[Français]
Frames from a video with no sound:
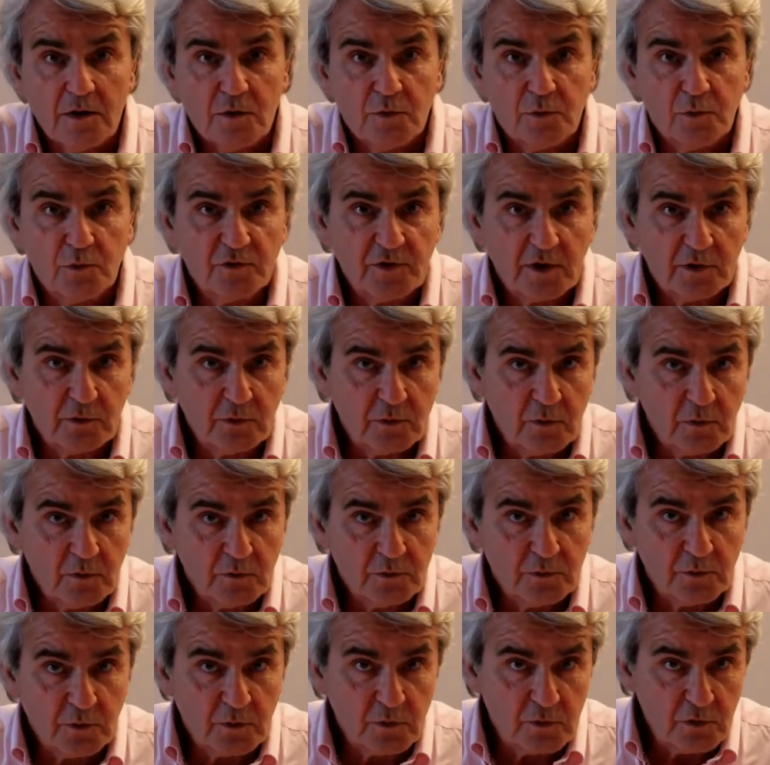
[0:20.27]
Nous
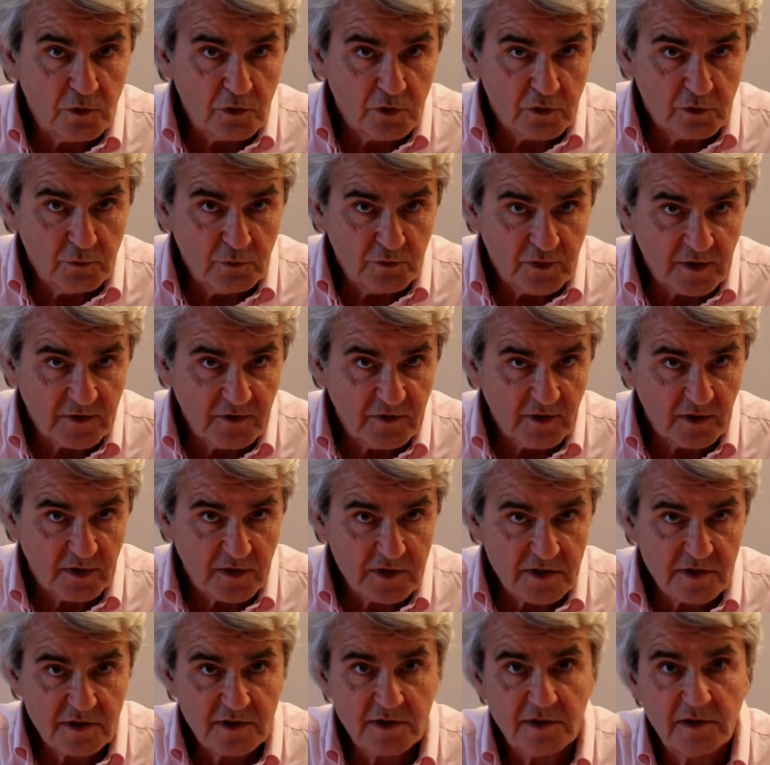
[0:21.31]
allons donc nous
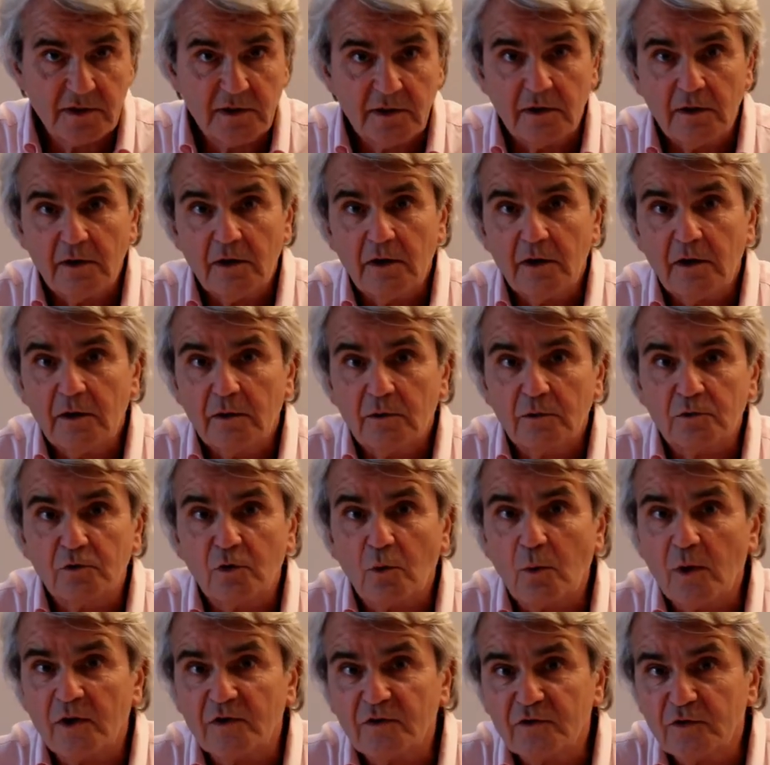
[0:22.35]
intéresser aux
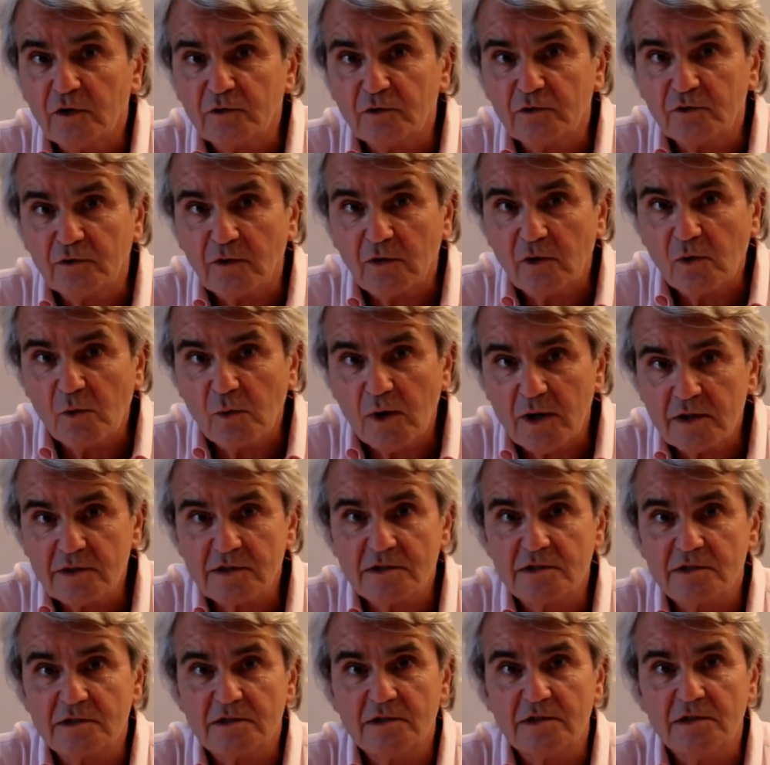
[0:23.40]
trois sortes
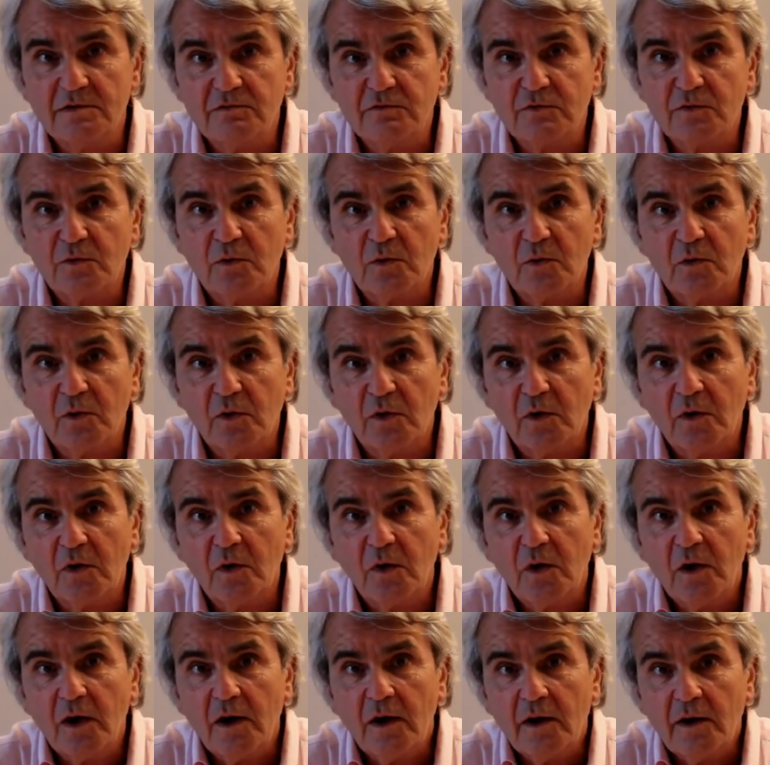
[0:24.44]
d'angoisses qui vont
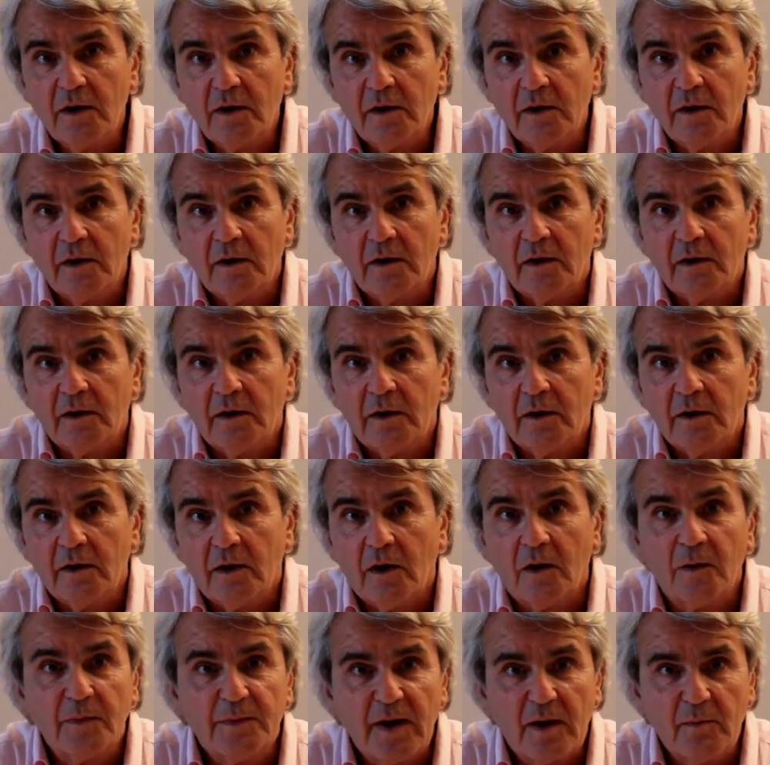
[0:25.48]
euh,
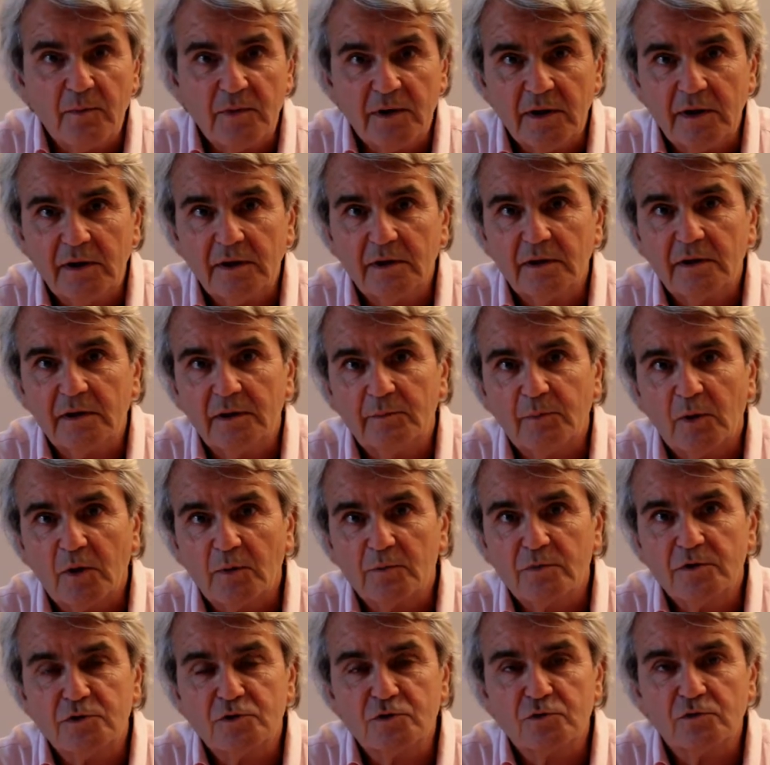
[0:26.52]
entamer les
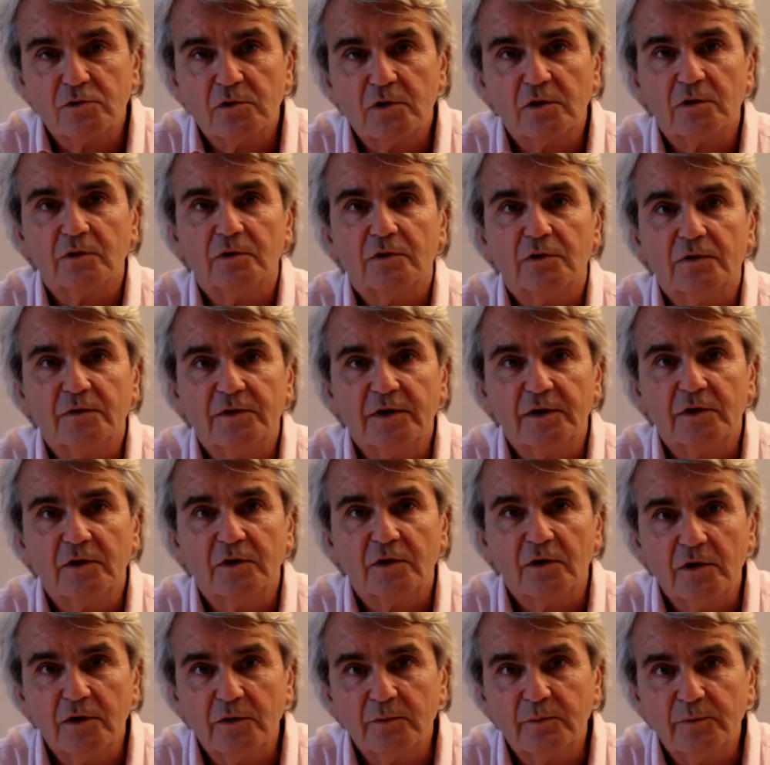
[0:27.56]
premiers jours euh,
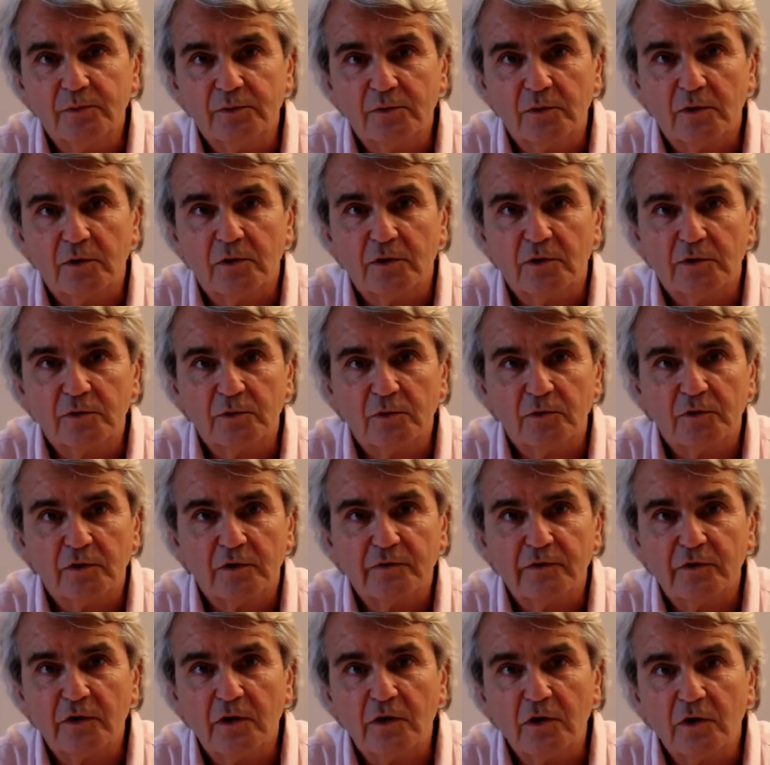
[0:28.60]
d'école pour euh, nos
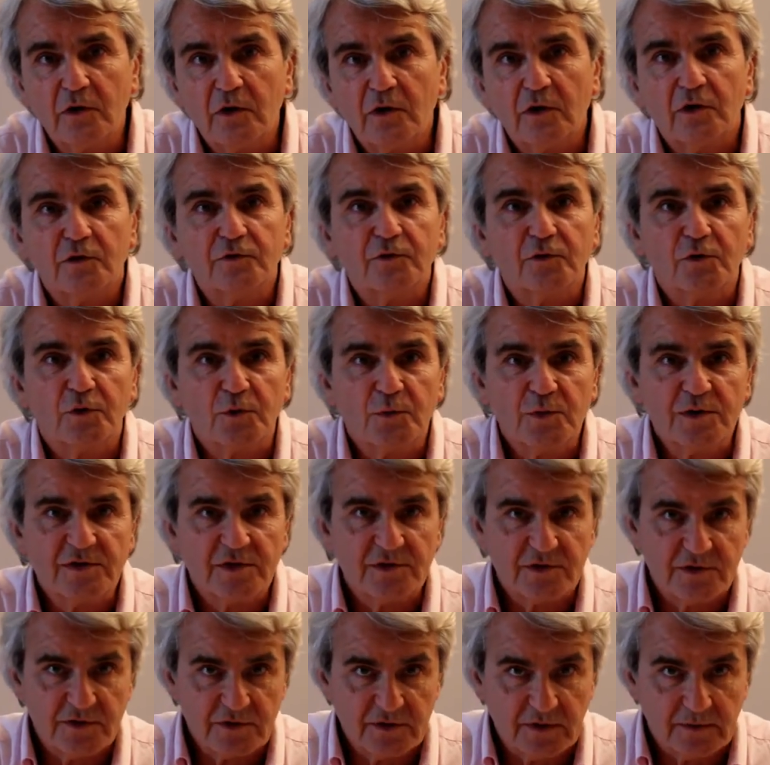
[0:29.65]
enfants entre
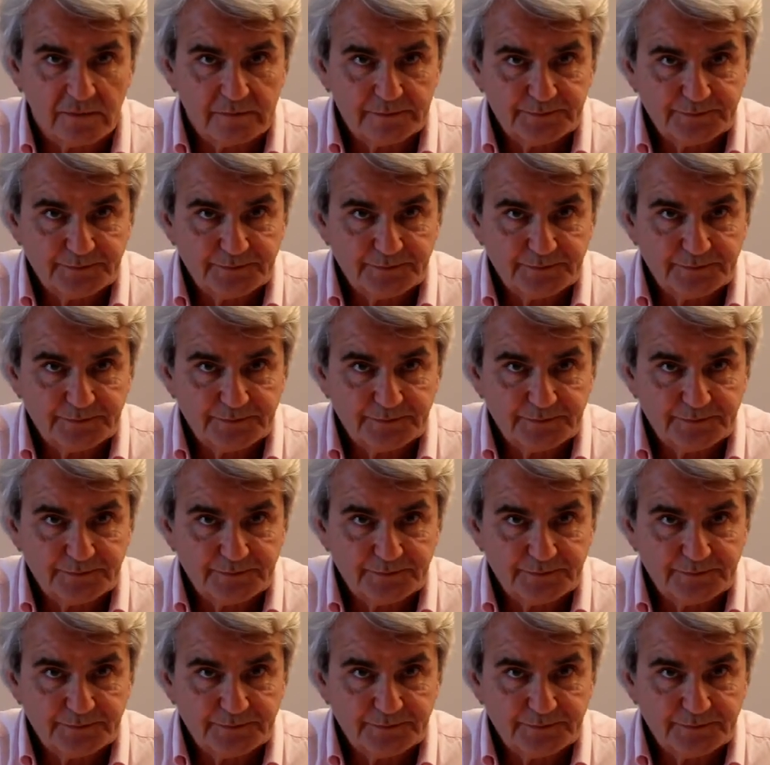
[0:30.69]
8 et 10 ans.